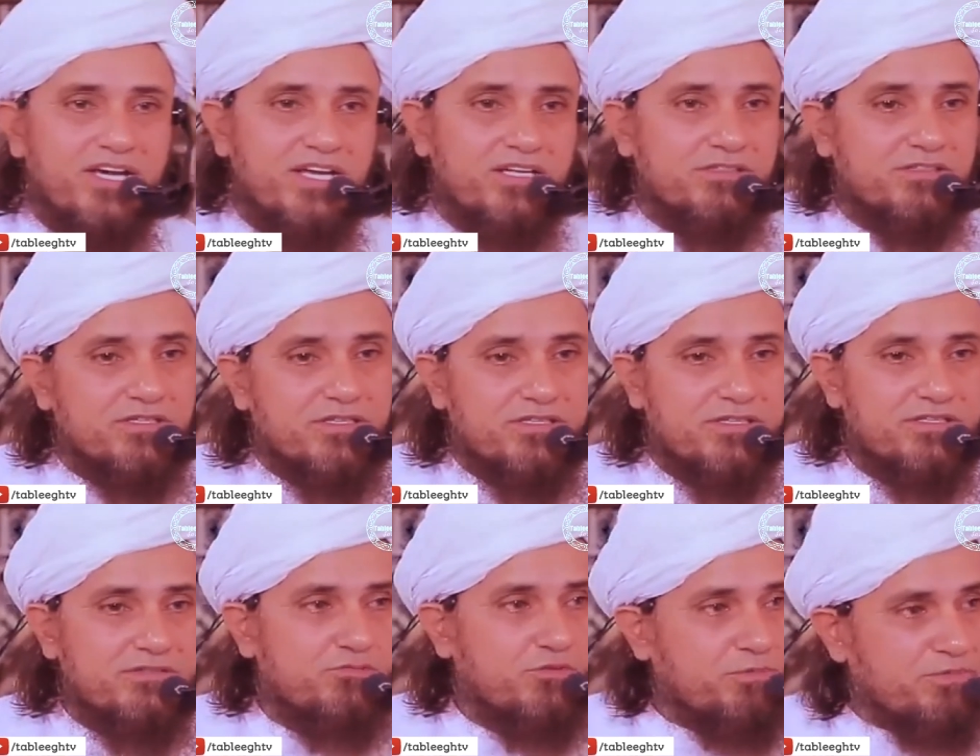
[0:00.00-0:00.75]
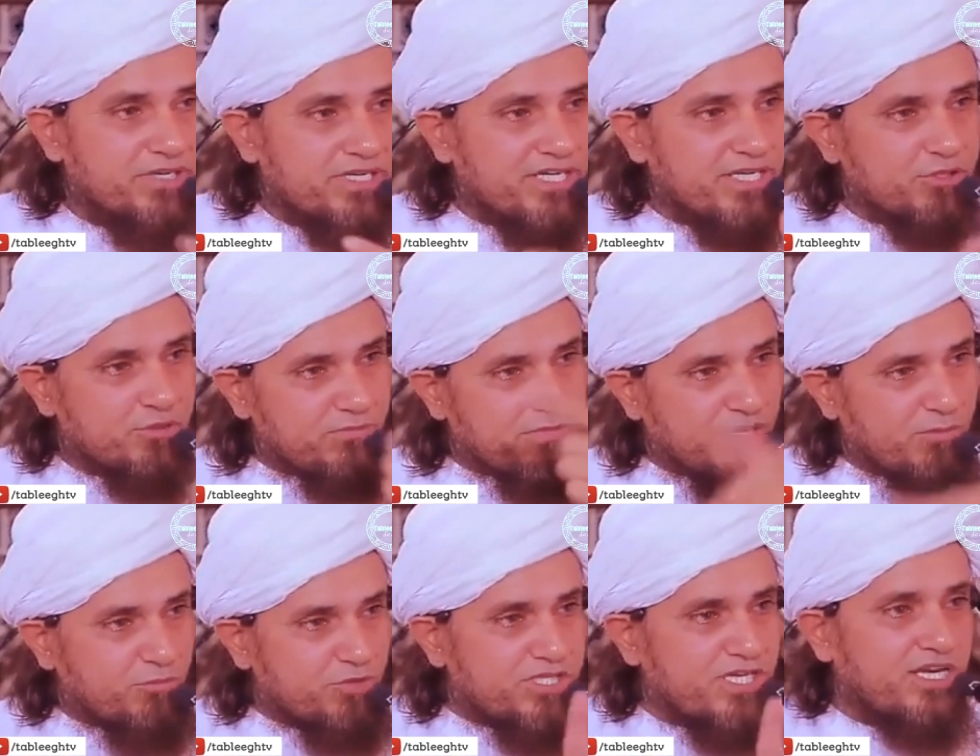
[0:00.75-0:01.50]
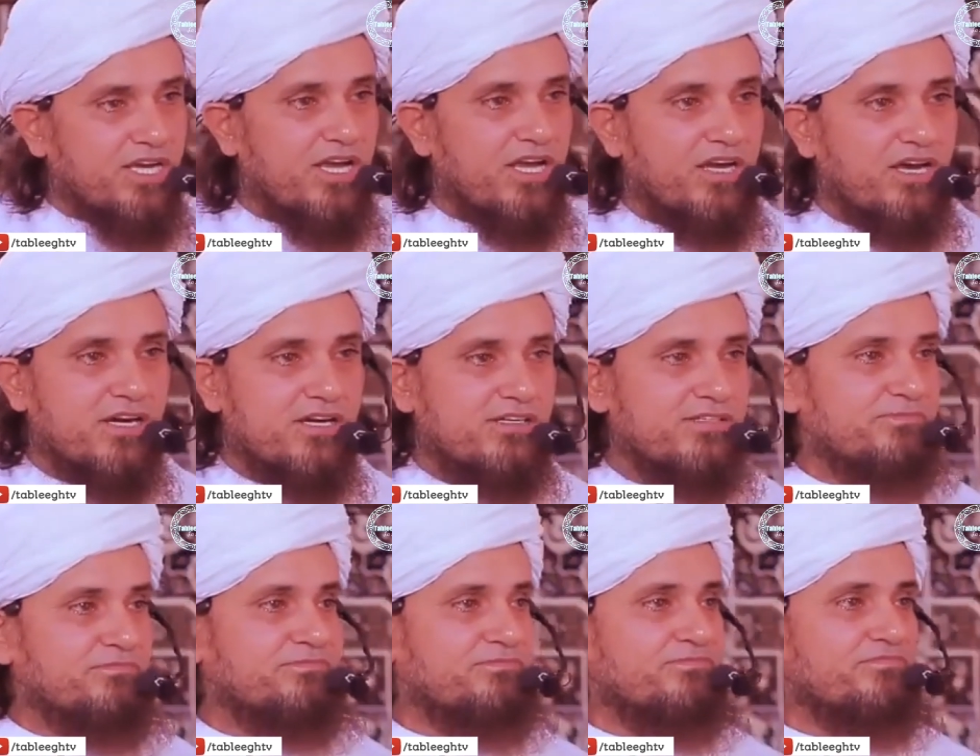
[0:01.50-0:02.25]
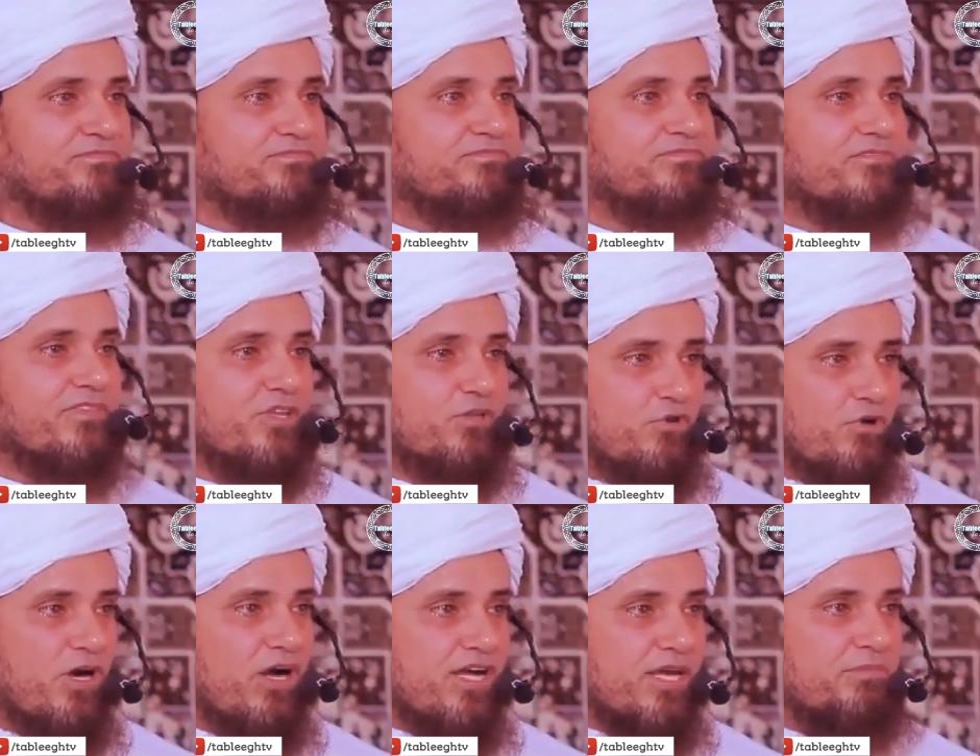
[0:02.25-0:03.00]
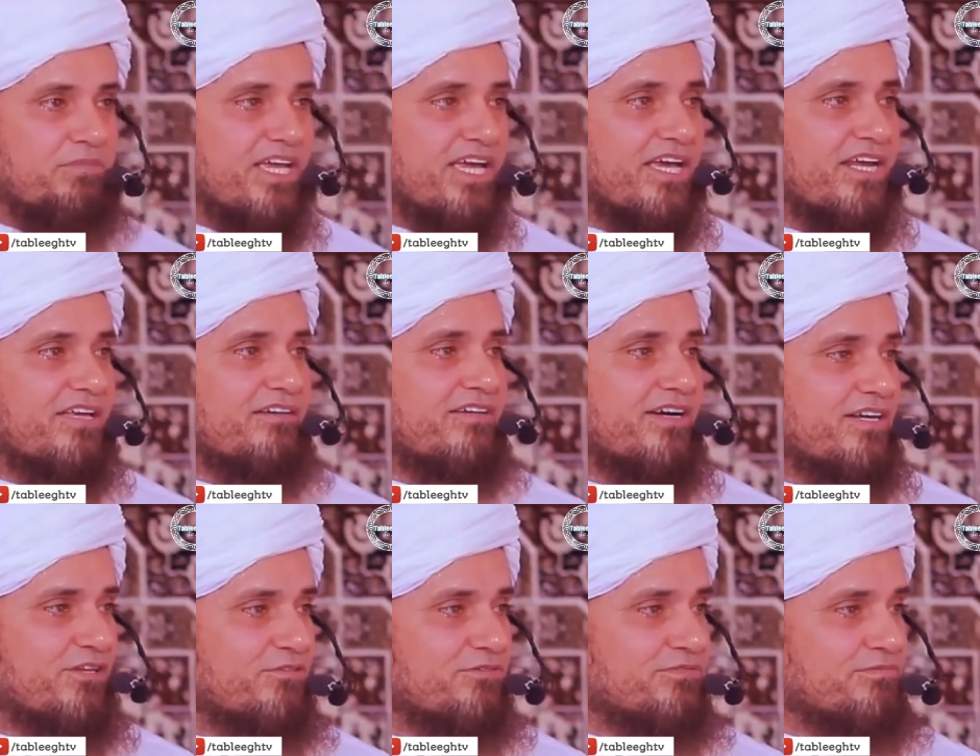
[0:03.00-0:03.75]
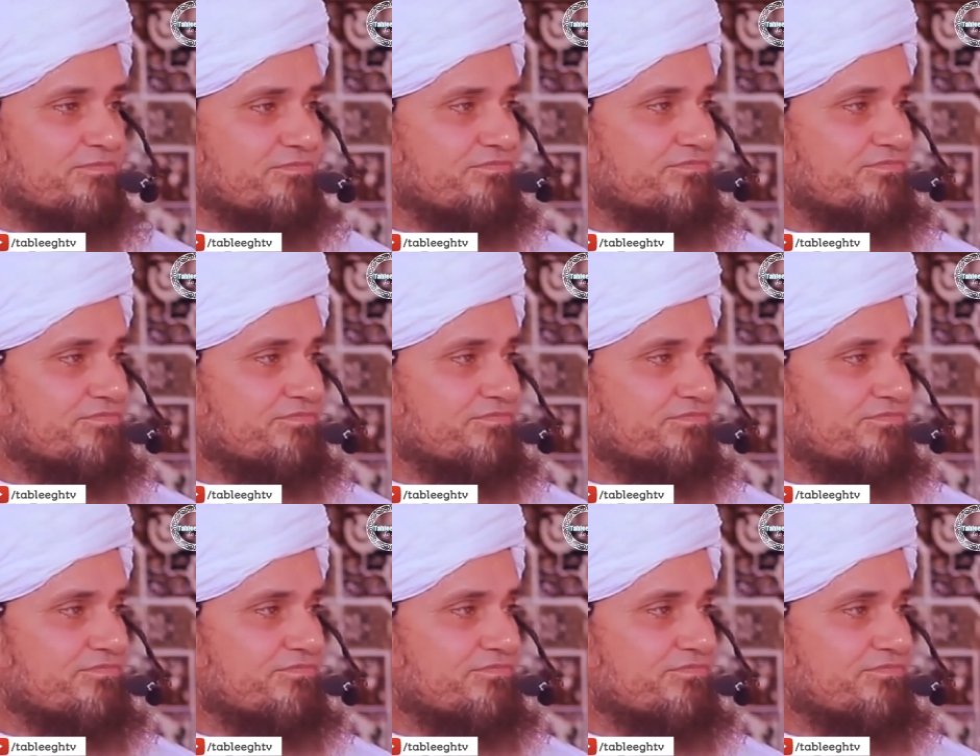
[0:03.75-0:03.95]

यार वो फिर ये जुमला मुझे कहेगा जो आगे मैं कहने वाला हूँ